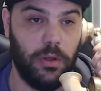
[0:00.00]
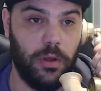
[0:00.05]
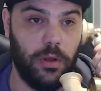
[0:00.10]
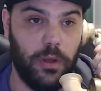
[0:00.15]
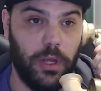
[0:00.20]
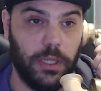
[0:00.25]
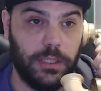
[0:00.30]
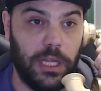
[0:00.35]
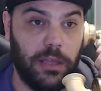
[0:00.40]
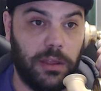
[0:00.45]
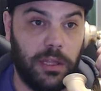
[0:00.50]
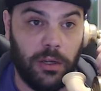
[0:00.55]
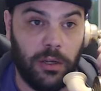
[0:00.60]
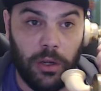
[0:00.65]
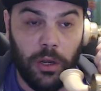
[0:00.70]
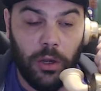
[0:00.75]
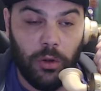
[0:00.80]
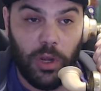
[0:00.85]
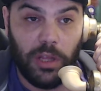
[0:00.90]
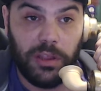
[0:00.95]
Es decir,
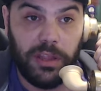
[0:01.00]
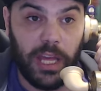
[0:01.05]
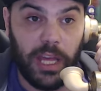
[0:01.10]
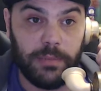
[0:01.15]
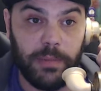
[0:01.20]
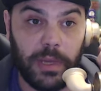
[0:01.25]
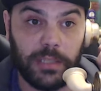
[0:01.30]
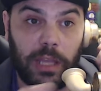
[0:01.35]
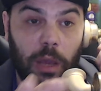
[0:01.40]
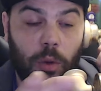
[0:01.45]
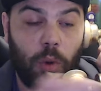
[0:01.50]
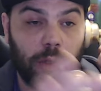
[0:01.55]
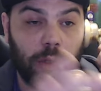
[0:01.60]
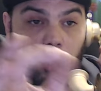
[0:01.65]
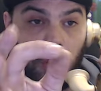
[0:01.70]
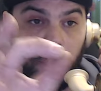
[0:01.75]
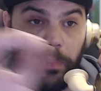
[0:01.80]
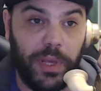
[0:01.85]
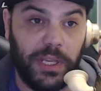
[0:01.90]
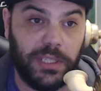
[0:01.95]
no hacías más que
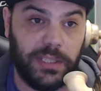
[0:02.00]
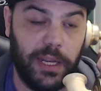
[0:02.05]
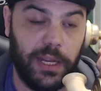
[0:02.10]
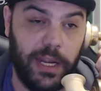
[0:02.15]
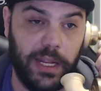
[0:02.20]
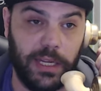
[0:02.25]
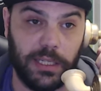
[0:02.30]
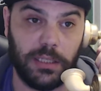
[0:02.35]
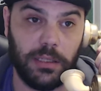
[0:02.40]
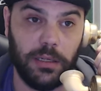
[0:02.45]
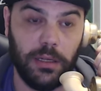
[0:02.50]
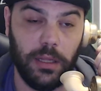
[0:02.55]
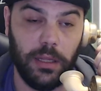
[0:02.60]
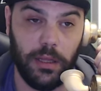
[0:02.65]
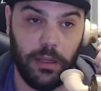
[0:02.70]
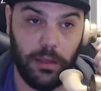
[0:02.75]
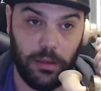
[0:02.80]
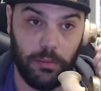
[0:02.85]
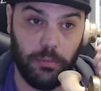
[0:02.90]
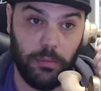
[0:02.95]
cuatro píxeles.
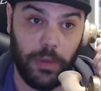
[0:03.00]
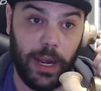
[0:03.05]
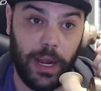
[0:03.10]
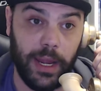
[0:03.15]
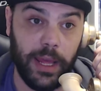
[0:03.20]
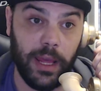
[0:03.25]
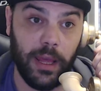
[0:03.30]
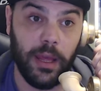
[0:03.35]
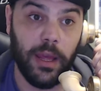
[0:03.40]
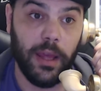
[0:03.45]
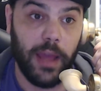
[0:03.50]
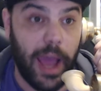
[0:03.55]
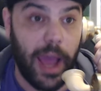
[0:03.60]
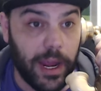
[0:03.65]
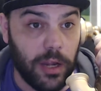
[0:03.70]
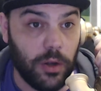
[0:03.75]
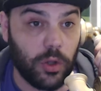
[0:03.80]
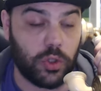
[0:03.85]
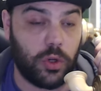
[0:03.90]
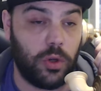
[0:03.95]
¿Vale?
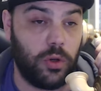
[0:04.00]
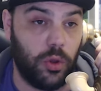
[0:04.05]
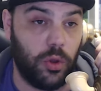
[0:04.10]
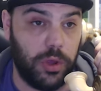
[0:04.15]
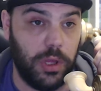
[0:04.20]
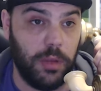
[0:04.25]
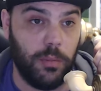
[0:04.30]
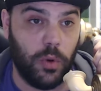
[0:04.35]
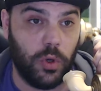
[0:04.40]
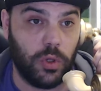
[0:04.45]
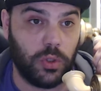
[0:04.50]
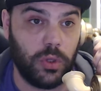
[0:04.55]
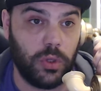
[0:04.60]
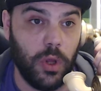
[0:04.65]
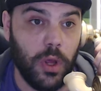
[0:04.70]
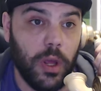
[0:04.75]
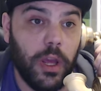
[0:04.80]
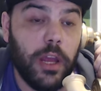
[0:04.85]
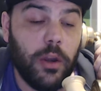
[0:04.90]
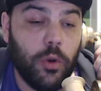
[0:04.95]
Ahí nos conocimos
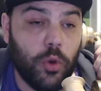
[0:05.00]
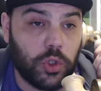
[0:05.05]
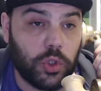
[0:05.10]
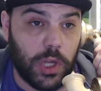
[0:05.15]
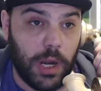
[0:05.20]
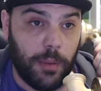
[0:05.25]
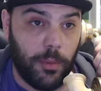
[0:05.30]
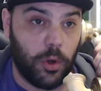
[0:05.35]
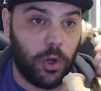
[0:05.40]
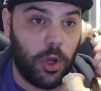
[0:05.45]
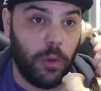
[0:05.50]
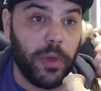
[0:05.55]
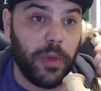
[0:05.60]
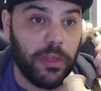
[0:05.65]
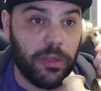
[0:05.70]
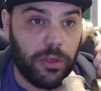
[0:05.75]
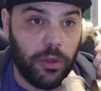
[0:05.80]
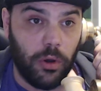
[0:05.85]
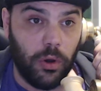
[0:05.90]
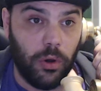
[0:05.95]
y nuestro amor
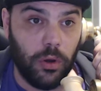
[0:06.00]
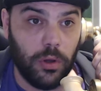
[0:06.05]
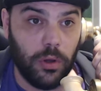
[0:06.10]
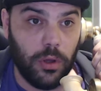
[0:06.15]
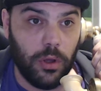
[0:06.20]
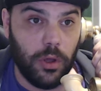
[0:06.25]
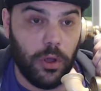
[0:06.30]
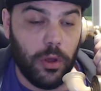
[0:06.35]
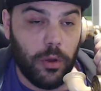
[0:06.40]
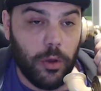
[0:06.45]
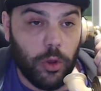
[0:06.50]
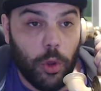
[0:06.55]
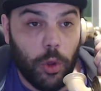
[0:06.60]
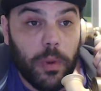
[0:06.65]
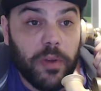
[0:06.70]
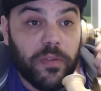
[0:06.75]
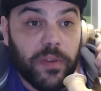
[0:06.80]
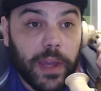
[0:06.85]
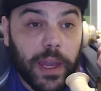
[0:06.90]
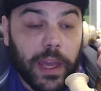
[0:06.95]
comenzó. Yo me
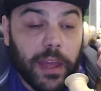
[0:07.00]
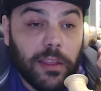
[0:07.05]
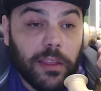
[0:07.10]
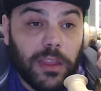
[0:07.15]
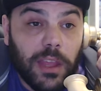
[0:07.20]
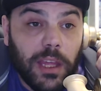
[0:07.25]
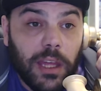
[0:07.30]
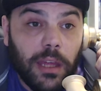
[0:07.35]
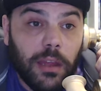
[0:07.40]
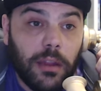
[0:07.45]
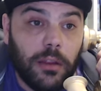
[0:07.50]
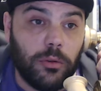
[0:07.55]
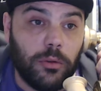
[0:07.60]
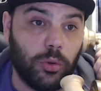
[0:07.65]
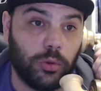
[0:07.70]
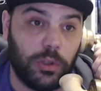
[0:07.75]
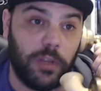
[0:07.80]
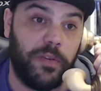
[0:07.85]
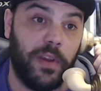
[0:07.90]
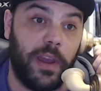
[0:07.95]
fijé en ti, tú
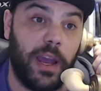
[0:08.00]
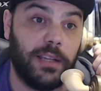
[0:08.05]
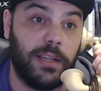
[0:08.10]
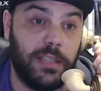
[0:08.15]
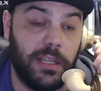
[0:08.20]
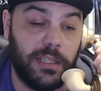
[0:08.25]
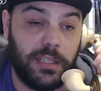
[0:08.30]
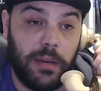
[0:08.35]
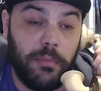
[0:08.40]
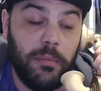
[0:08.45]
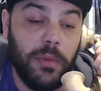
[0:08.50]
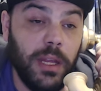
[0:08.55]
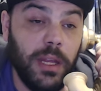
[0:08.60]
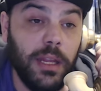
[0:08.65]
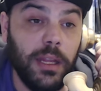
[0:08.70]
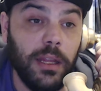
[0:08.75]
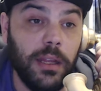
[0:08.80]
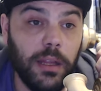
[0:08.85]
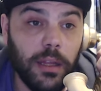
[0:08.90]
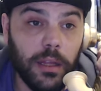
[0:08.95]
te fijaste en
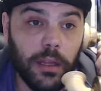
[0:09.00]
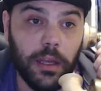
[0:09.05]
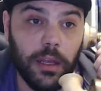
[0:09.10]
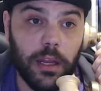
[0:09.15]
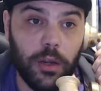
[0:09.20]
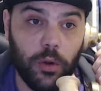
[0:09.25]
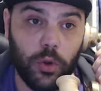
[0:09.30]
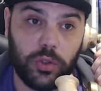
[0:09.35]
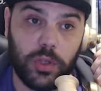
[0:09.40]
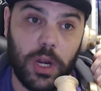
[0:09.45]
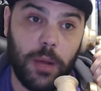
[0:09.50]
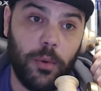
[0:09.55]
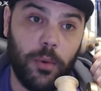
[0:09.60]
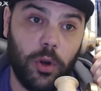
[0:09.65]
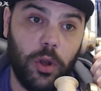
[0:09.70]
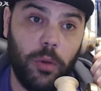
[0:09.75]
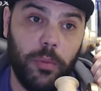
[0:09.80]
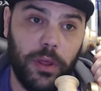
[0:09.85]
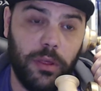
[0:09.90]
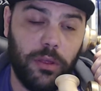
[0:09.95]
mí y nuestro amor
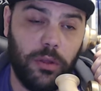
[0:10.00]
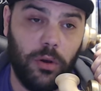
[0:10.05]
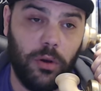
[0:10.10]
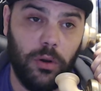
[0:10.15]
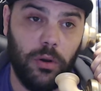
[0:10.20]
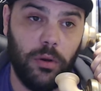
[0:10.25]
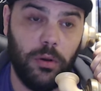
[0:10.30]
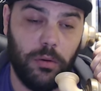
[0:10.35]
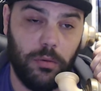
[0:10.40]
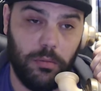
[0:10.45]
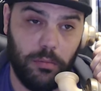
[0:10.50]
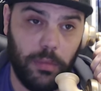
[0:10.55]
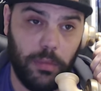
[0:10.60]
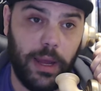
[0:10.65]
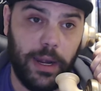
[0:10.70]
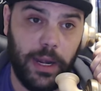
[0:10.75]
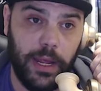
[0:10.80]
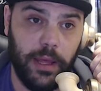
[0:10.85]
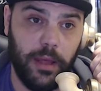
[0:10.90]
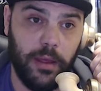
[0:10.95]
comenzó.
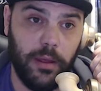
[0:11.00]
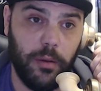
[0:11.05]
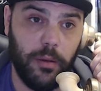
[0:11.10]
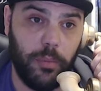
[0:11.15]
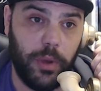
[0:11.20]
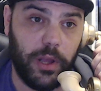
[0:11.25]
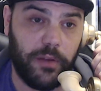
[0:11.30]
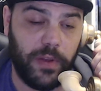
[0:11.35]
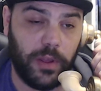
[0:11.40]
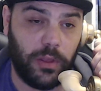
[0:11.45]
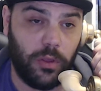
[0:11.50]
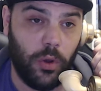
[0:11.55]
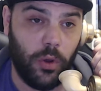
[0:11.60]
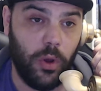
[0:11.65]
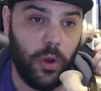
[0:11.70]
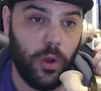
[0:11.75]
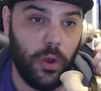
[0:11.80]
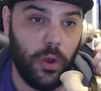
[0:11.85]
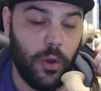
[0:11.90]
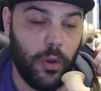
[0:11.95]
Vale, perfecto.
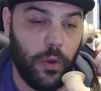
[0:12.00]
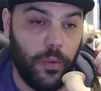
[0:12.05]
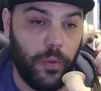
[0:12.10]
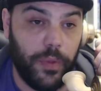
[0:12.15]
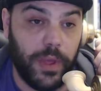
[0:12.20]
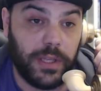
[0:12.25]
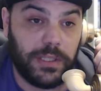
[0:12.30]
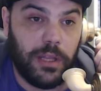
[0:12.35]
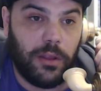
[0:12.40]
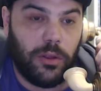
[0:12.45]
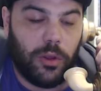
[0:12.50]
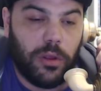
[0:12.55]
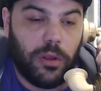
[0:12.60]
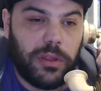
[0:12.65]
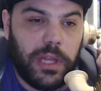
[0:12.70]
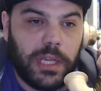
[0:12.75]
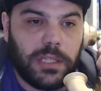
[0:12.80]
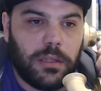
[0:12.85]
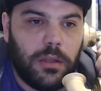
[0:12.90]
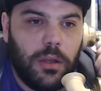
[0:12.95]
Desde
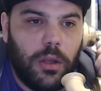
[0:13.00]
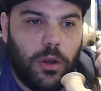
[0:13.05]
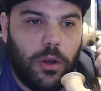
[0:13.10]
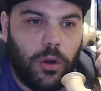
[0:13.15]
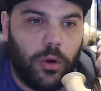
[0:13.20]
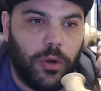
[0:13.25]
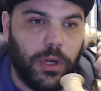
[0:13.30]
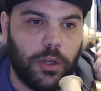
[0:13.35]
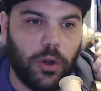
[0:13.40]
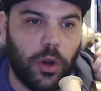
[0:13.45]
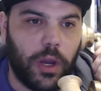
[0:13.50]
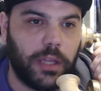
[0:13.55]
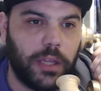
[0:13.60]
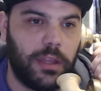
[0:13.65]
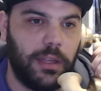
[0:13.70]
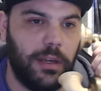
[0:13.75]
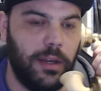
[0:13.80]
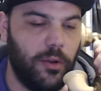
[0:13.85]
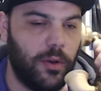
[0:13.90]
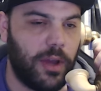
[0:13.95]
entonces, lo único que he
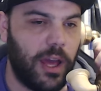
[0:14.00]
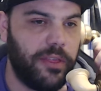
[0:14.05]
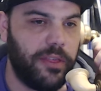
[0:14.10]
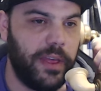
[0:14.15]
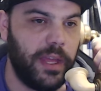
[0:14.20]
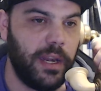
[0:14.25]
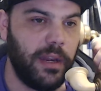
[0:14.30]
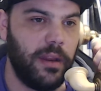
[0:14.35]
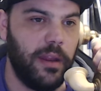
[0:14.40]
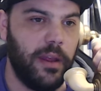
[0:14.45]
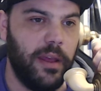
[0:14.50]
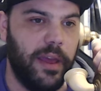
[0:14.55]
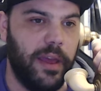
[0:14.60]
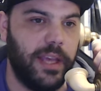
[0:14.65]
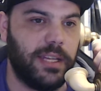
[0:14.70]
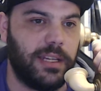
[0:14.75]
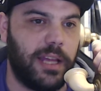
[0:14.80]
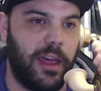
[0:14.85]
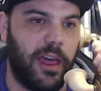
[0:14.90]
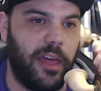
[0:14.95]
tenido que hacer
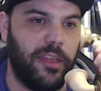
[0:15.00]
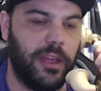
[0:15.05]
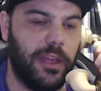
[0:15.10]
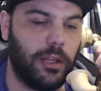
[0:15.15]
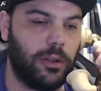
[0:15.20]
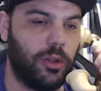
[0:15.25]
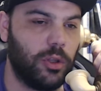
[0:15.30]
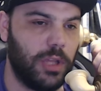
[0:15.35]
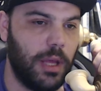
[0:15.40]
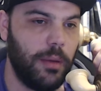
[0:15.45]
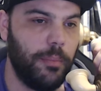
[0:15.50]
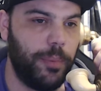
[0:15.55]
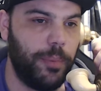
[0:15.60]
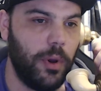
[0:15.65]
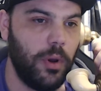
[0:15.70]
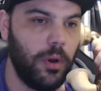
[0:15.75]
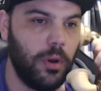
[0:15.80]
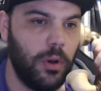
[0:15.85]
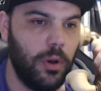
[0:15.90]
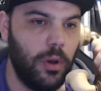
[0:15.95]
es cada cierto
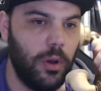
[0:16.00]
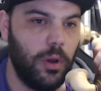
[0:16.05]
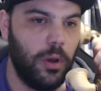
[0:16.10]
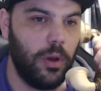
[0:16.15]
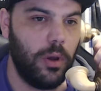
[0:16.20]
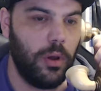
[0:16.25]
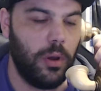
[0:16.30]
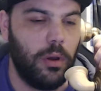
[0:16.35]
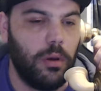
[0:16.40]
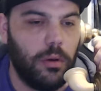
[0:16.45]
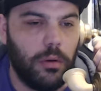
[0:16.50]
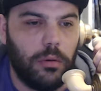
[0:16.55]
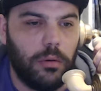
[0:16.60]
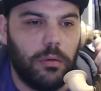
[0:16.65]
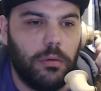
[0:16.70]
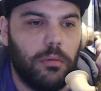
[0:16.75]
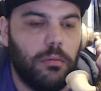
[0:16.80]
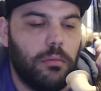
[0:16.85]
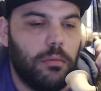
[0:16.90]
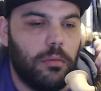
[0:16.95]
tiempo
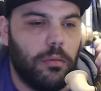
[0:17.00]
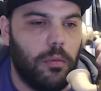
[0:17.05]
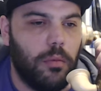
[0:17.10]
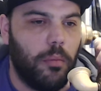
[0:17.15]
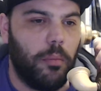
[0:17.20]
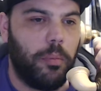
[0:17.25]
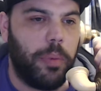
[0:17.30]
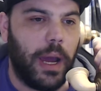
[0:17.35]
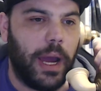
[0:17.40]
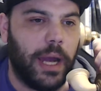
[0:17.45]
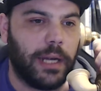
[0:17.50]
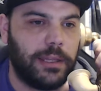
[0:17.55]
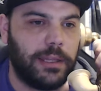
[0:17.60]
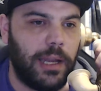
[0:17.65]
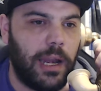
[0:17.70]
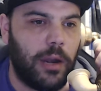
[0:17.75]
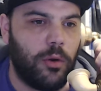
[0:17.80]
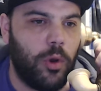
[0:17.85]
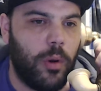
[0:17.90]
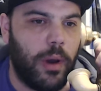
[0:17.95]
pagarte
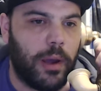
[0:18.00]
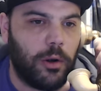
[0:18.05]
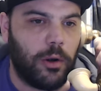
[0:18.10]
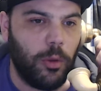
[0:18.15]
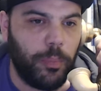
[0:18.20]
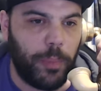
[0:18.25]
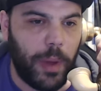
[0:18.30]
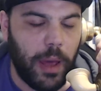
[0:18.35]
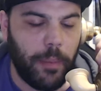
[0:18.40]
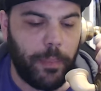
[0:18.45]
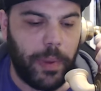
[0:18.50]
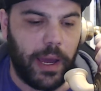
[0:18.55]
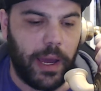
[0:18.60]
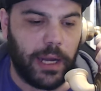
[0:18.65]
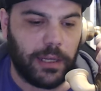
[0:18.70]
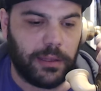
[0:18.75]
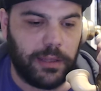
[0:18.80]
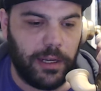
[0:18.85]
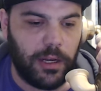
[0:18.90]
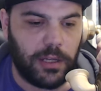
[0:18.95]
la nueva ropa,
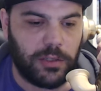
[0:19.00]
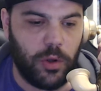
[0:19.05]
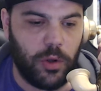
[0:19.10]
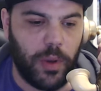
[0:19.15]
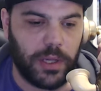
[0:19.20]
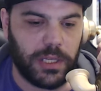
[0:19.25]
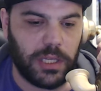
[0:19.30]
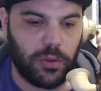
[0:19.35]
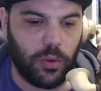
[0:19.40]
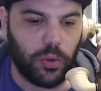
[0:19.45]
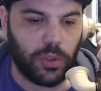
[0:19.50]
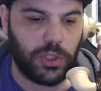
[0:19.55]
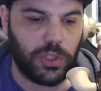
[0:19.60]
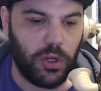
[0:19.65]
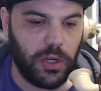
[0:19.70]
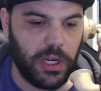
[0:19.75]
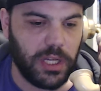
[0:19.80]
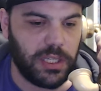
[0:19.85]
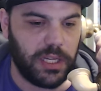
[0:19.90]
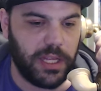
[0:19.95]
pagarte las nuevas
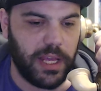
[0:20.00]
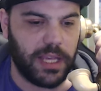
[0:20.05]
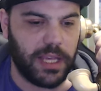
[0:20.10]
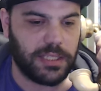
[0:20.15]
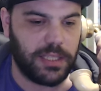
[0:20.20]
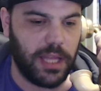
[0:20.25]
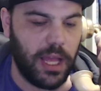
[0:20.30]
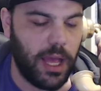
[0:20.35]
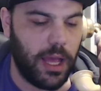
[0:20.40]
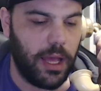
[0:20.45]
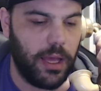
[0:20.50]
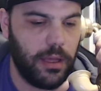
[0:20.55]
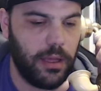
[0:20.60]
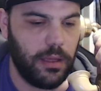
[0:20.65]
excursiones y ya está.